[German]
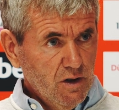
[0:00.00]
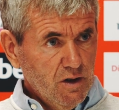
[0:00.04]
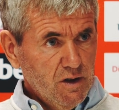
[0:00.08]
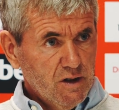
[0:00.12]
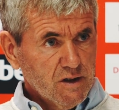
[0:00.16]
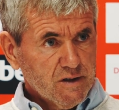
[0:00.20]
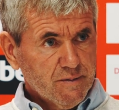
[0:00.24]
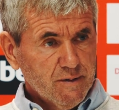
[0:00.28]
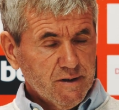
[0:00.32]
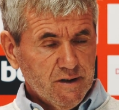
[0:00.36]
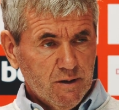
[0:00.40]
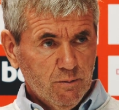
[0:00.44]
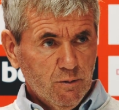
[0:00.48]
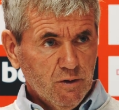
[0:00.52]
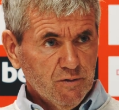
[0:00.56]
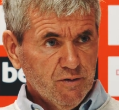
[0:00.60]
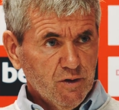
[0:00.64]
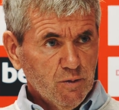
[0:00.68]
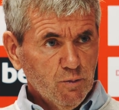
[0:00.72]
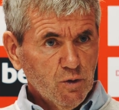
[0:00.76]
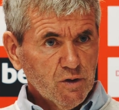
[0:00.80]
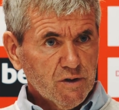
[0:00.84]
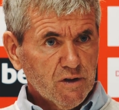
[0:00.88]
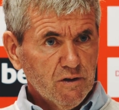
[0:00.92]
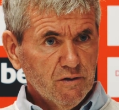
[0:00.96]
Es wird immer
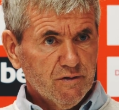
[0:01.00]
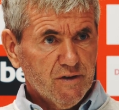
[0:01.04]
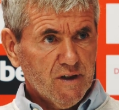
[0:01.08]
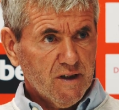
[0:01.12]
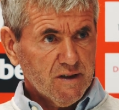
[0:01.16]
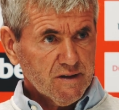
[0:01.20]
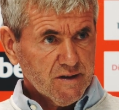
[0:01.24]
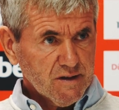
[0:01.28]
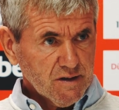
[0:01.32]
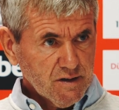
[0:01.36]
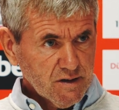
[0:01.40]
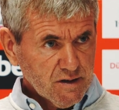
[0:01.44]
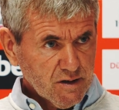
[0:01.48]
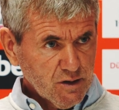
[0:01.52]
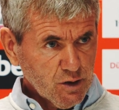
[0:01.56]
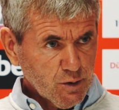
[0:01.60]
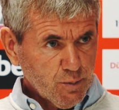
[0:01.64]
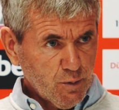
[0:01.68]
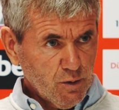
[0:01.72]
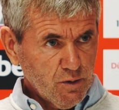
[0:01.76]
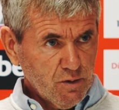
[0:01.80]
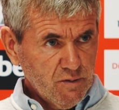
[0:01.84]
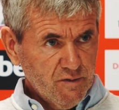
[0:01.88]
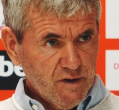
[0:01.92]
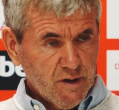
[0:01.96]
vom Muskelfaserriss
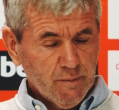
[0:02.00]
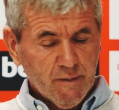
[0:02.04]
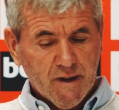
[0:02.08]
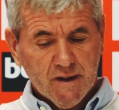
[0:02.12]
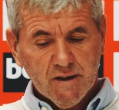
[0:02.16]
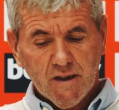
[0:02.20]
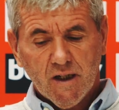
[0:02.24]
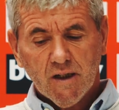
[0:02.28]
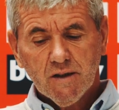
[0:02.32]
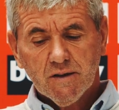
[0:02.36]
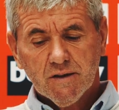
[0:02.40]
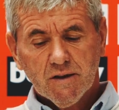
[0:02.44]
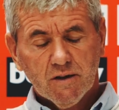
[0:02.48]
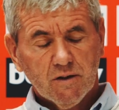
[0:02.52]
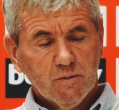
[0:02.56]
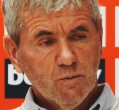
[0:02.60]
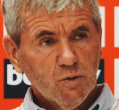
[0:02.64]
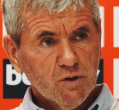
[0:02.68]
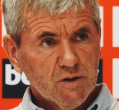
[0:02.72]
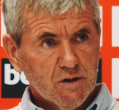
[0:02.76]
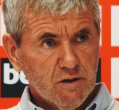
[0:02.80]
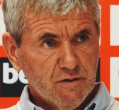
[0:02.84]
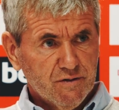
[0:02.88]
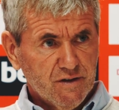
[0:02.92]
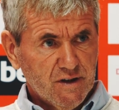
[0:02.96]
gesprochen. Wir haben einen einzigen
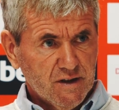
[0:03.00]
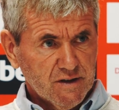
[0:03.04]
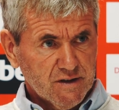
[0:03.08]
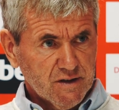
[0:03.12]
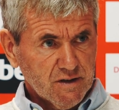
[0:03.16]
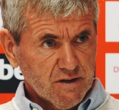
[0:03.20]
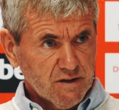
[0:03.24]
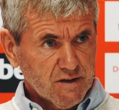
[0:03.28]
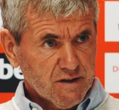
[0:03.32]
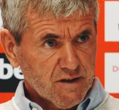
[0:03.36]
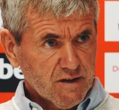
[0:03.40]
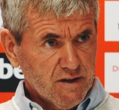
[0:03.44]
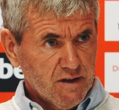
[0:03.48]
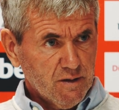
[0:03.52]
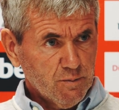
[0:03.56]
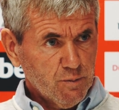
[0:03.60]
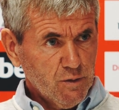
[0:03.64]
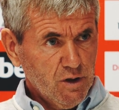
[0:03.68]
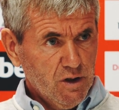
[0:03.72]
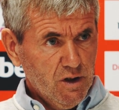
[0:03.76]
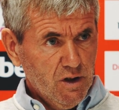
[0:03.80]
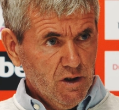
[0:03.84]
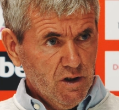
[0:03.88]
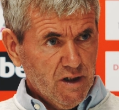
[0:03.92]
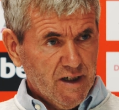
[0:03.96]
Muskelfaserriss gehabt
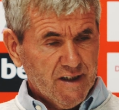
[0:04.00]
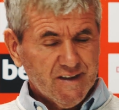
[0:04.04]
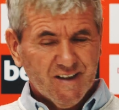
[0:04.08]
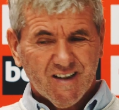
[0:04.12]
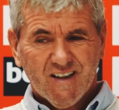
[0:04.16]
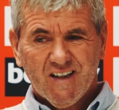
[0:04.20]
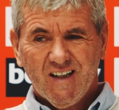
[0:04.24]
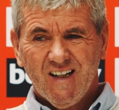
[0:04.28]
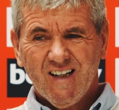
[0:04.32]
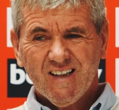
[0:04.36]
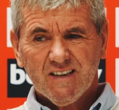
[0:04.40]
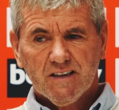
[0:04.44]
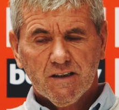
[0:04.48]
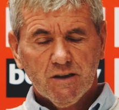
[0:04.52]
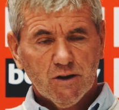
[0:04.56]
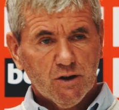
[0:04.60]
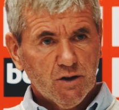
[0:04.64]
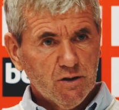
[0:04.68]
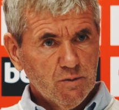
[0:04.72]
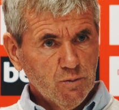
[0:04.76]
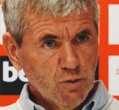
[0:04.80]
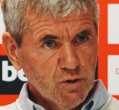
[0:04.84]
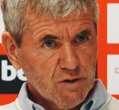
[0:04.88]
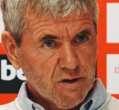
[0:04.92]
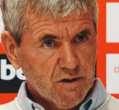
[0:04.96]
einen
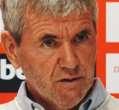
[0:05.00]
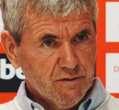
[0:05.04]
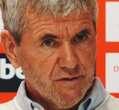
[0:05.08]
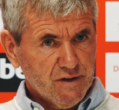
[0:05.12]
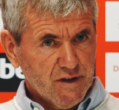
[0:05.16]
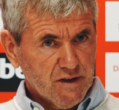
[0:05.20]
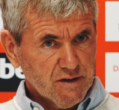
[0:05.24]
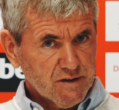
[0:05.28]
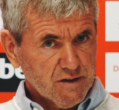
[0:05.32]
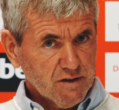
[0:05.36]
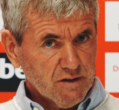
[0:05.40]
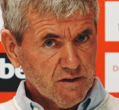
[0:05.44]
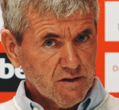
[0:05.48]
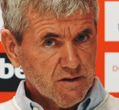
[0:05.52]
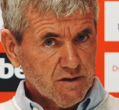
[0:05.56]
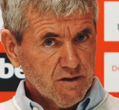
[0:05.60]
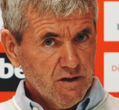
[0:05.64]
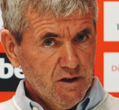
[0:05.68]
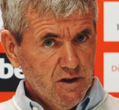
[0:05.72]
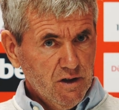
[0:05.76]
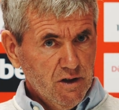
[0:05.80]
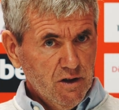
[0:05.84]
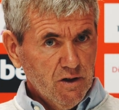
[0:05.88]
klassischen Muskelfaserriss.